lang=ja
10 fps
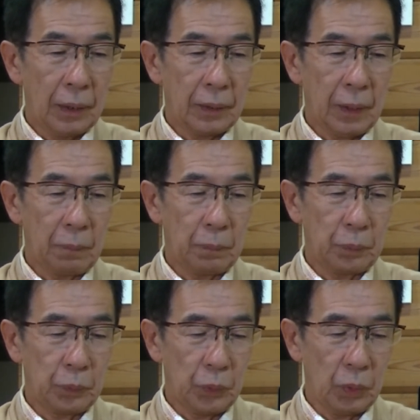タッ
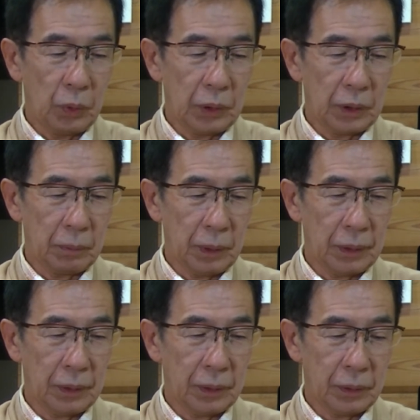プをしま
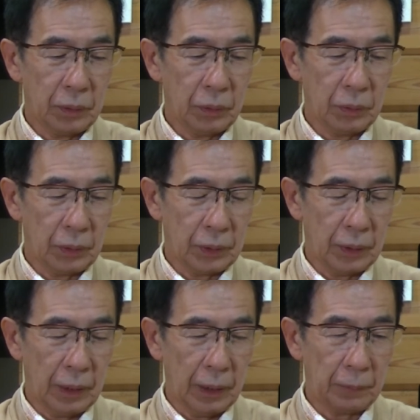すそうするとです
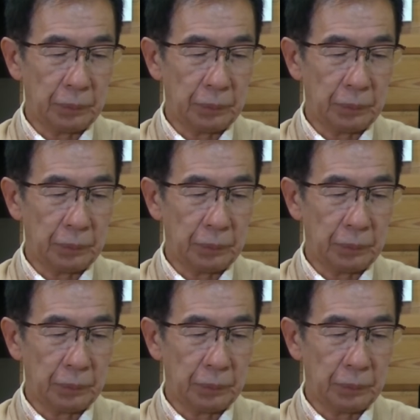ね